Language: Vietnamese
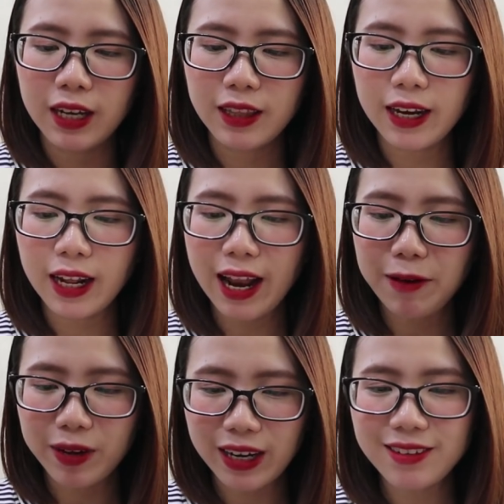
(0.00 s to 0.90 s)
Thế nên là
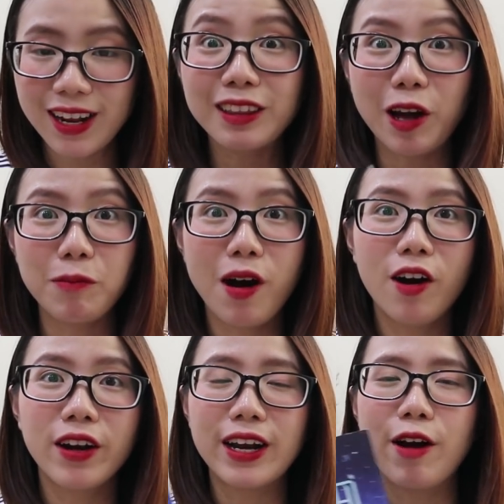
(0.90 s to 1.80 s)
mình đã rất là tò
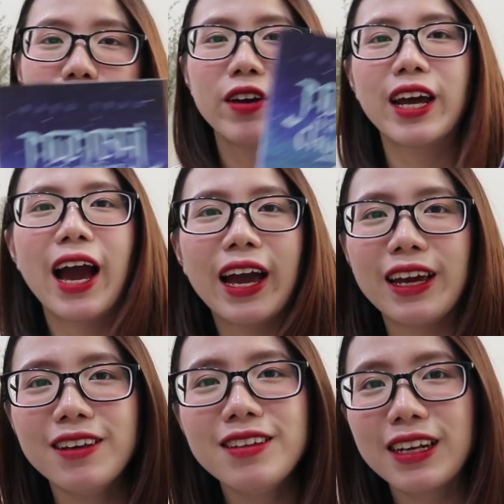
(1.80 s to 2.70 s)
mò để đọc về
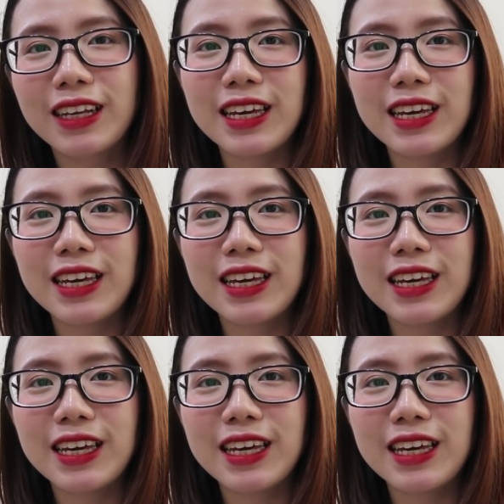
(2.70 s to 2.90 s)
cái nhật